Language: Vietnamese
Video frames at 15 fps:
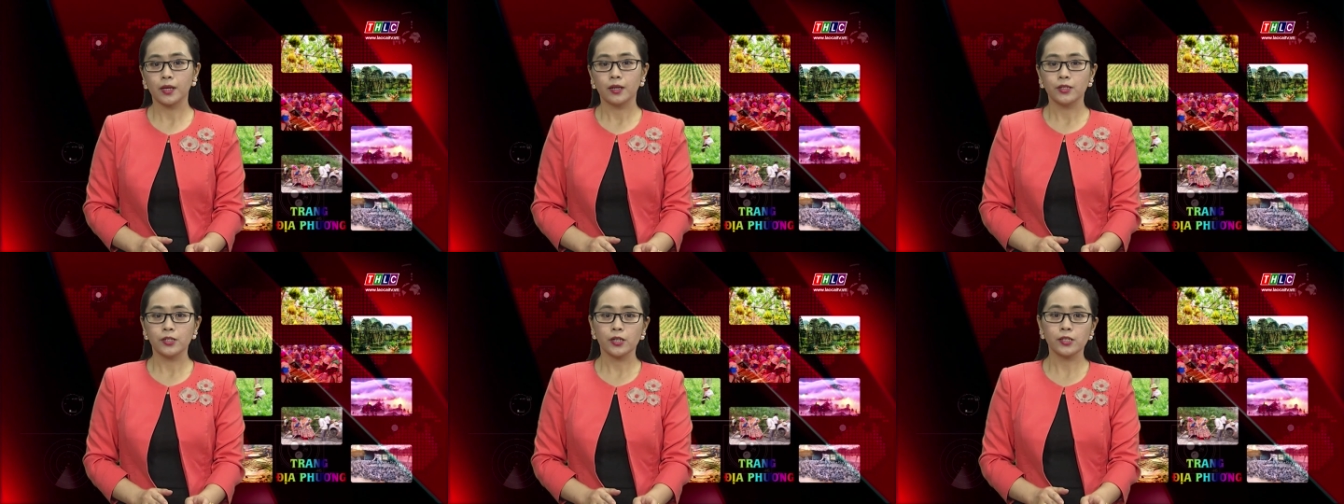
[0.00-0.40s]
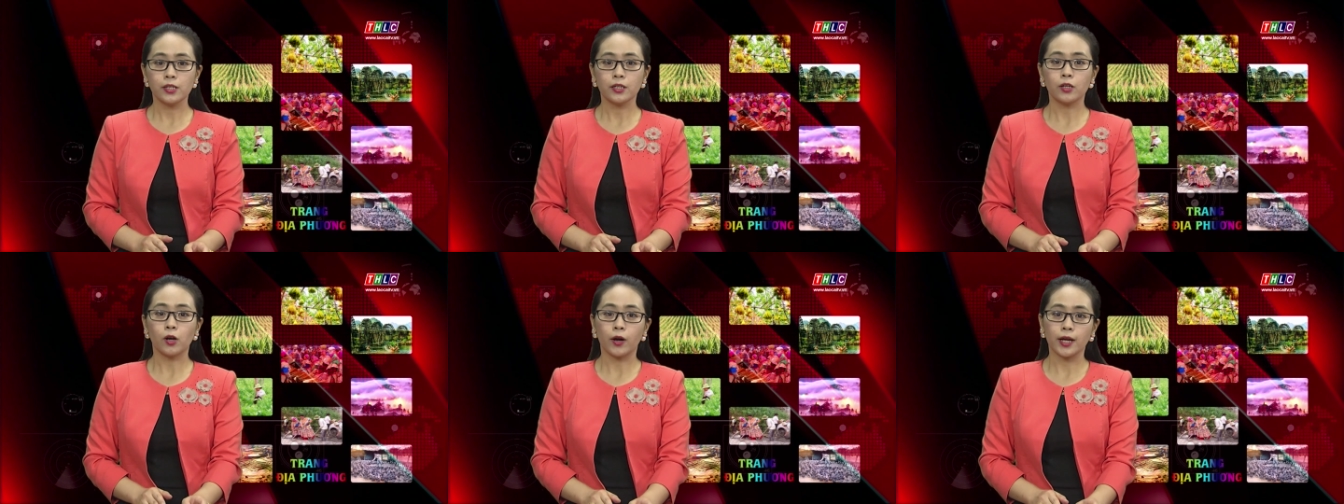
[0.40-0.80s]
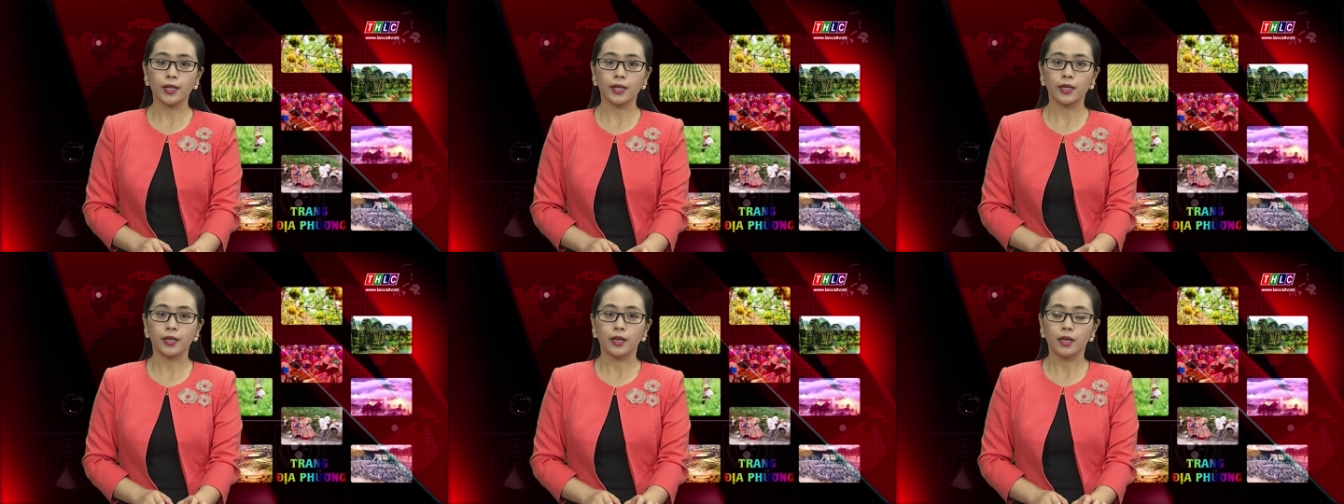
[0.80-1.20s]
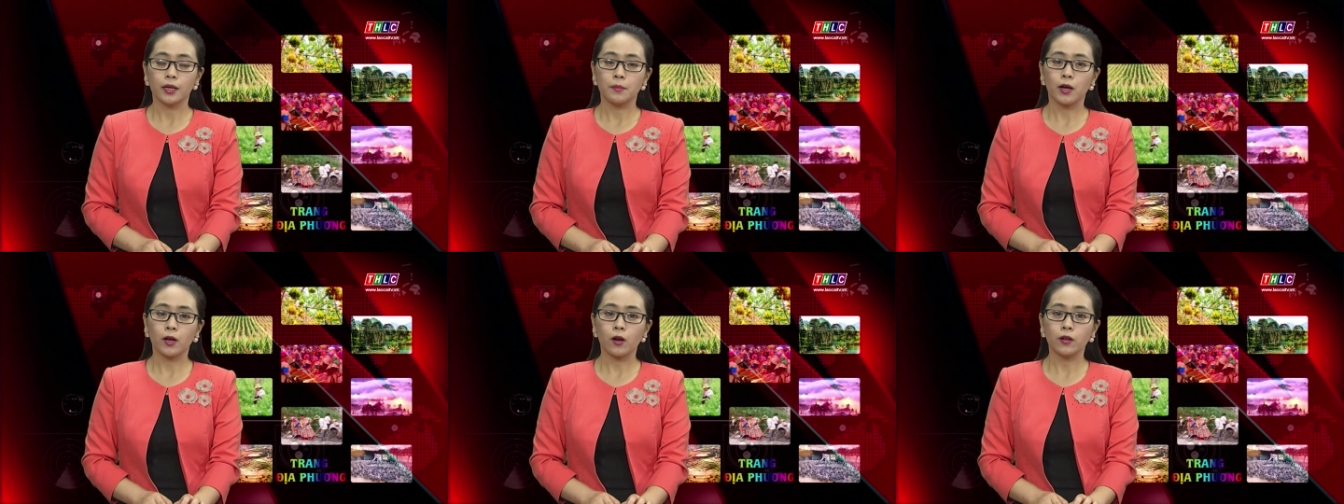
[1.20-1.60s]
Trước những khó khăn này,
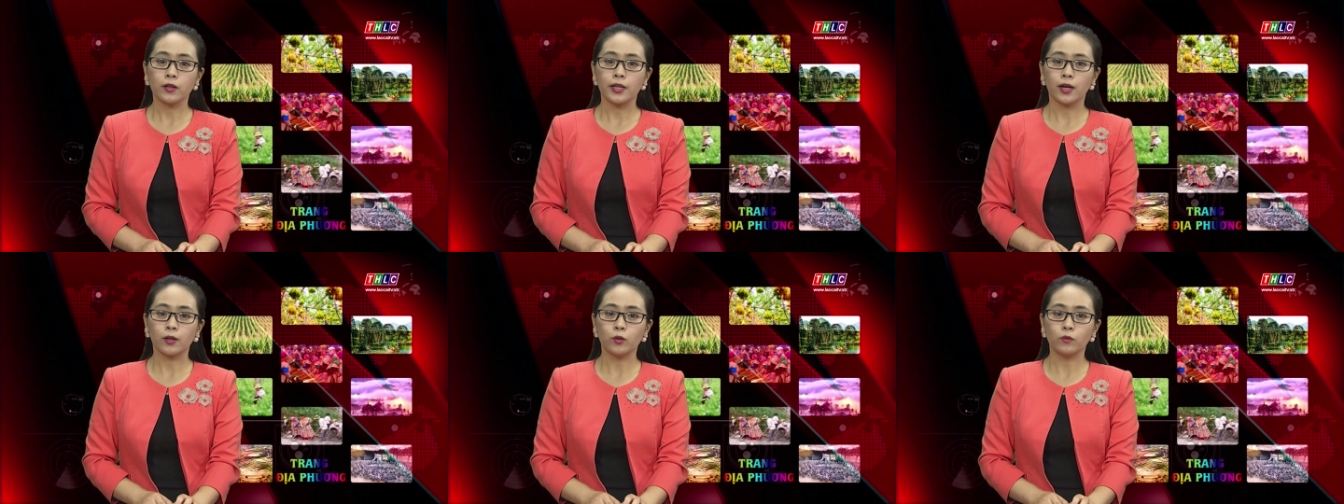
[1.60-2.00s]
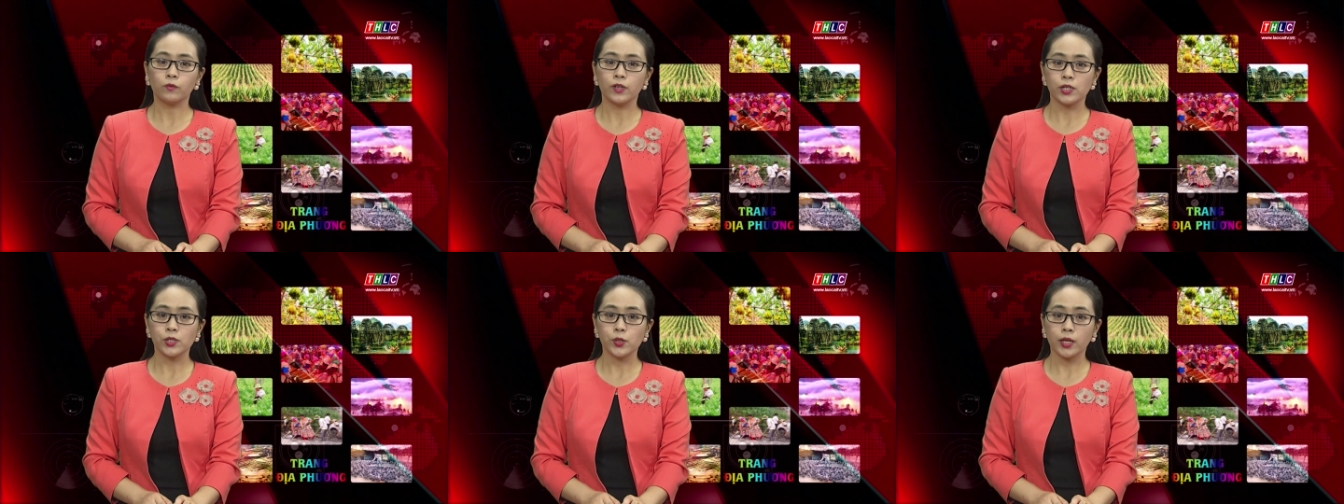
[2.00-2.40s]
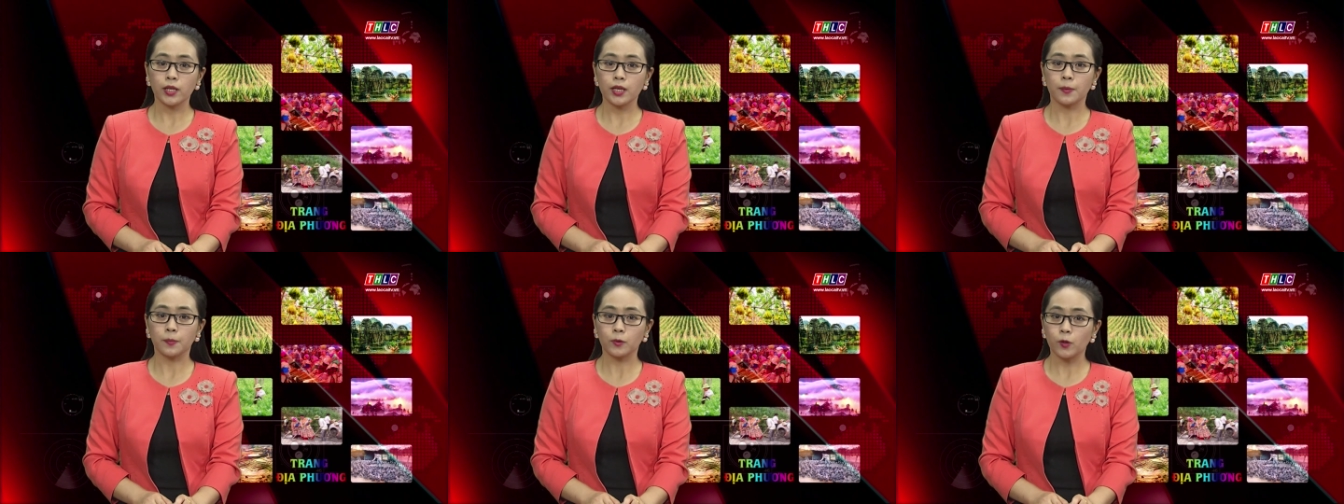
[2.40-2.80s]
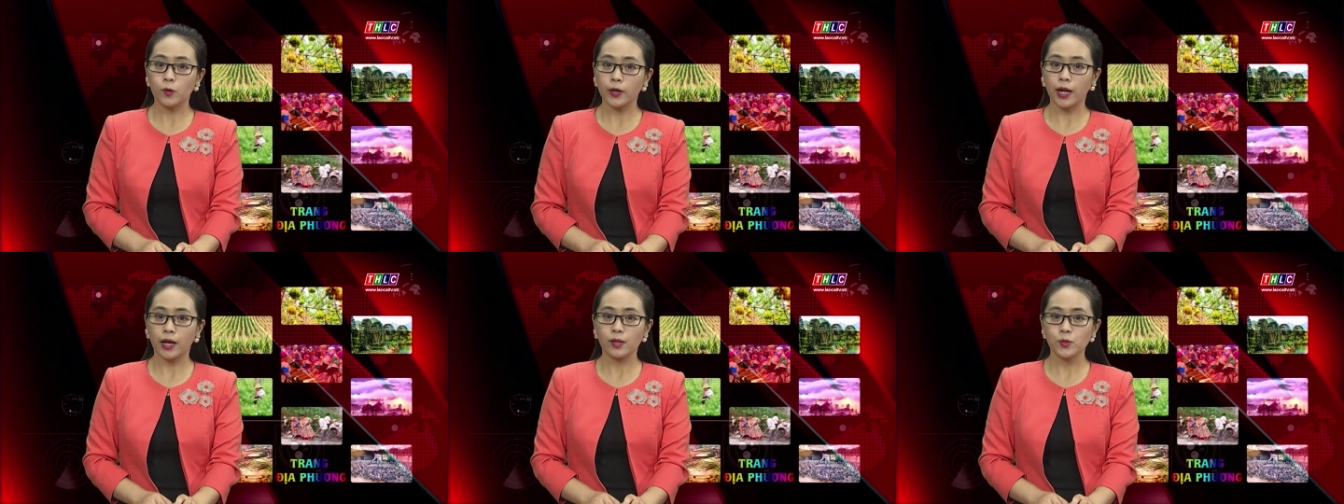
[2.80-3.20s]
bà con đã cùng với doanh nghiệp cố
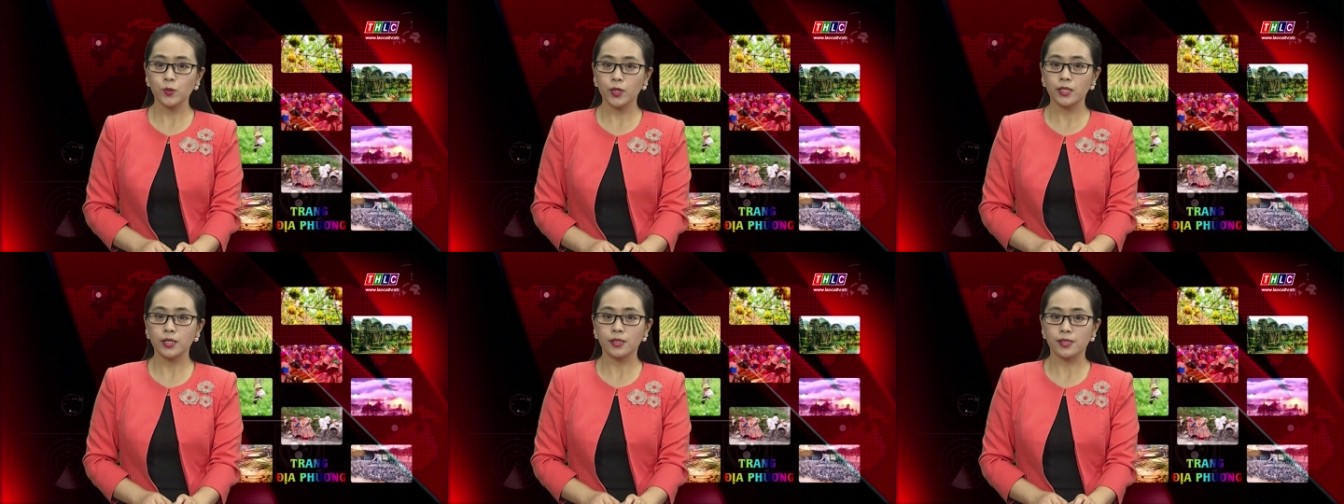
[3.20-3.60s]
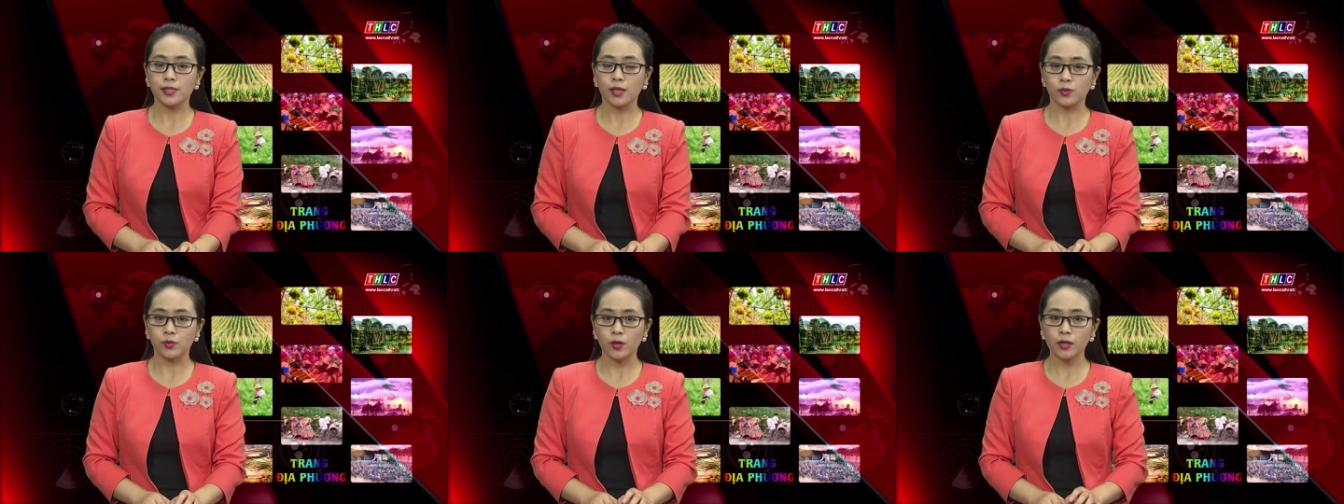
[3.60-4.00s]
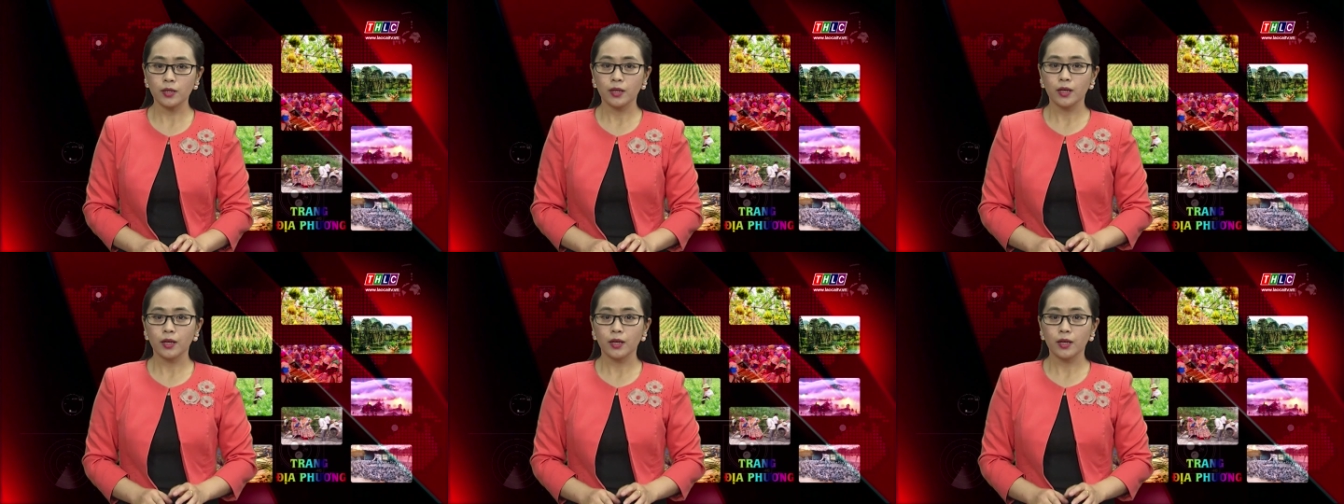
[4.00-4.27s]
gắng duy trì sản xuất